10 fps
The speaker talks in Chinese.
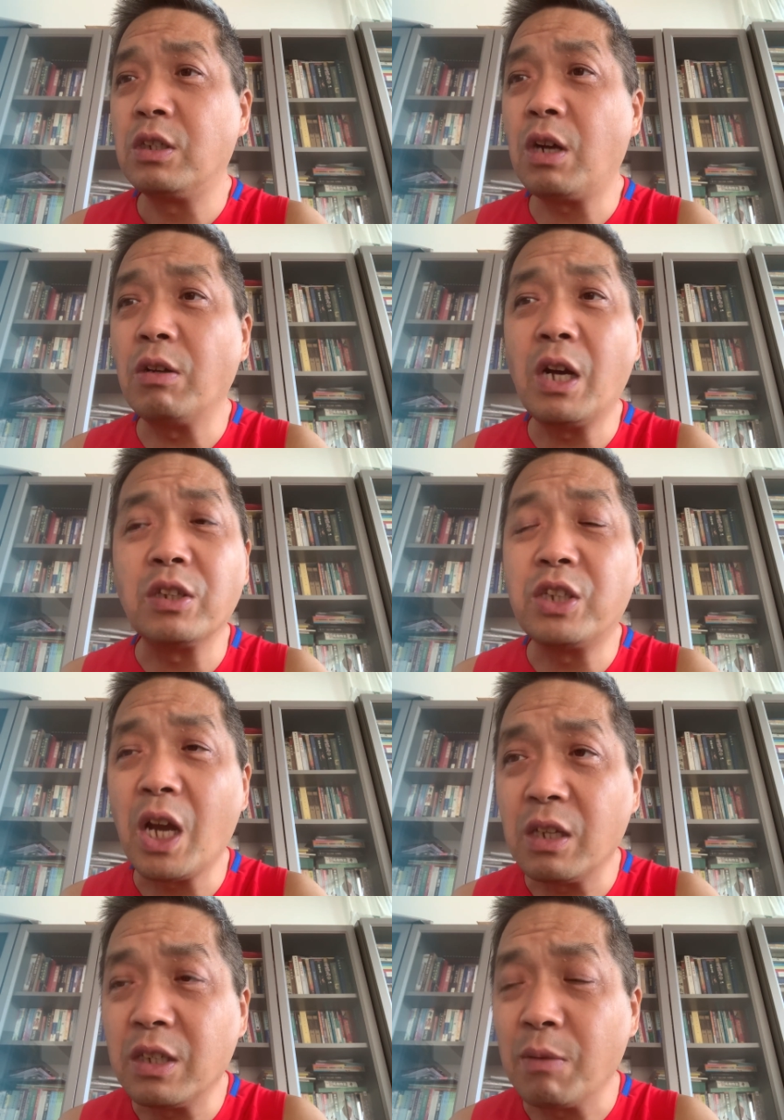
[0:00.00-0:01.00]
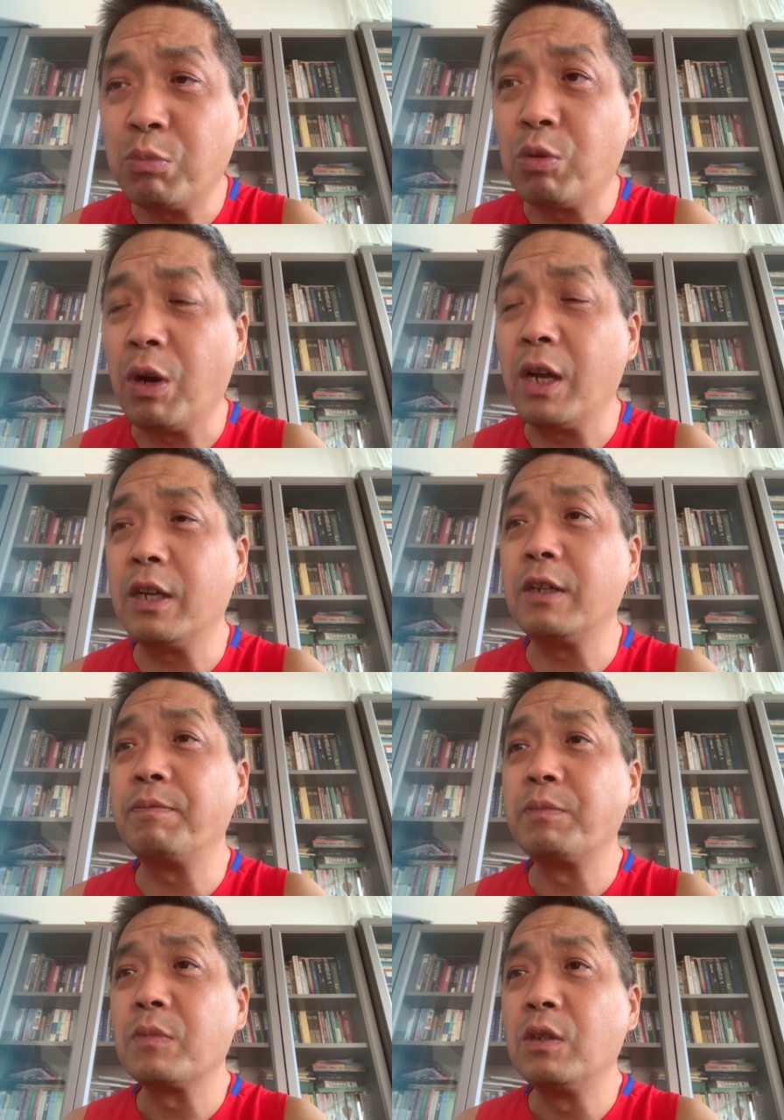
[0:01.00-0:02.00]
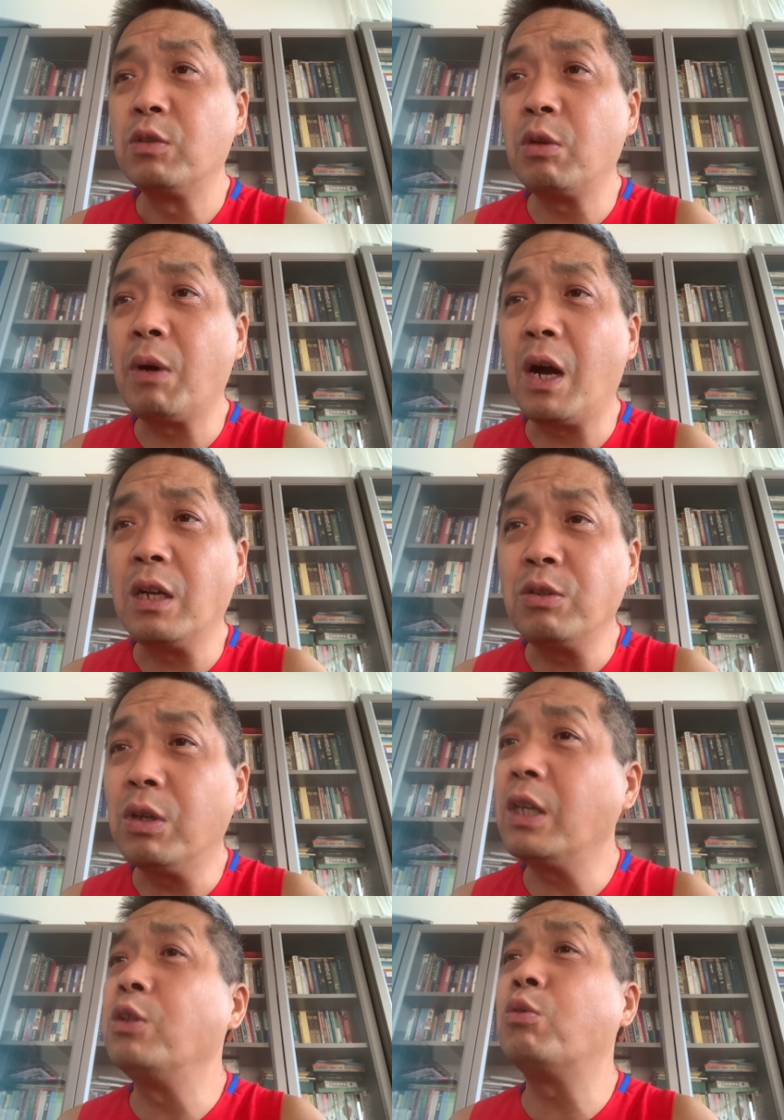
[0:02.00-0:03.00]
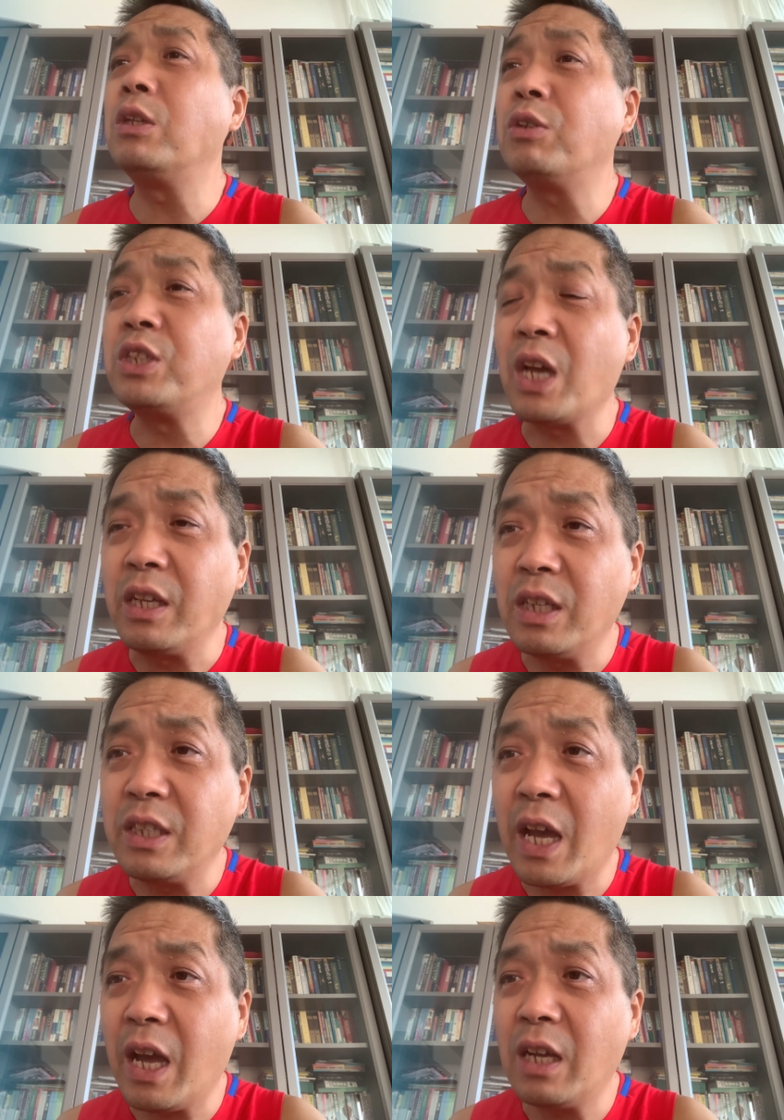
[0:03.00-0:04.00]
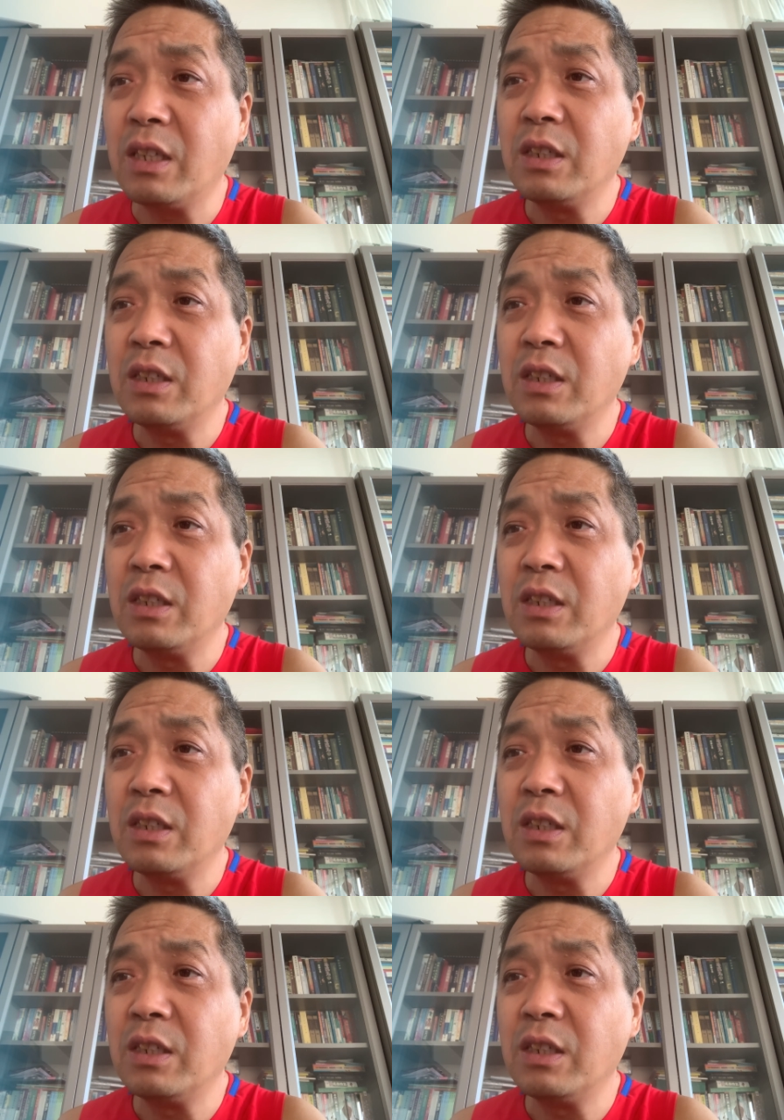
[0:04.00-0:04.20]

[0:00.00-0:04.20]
照样欠着钱不还呀，对吧？有很多就前些年。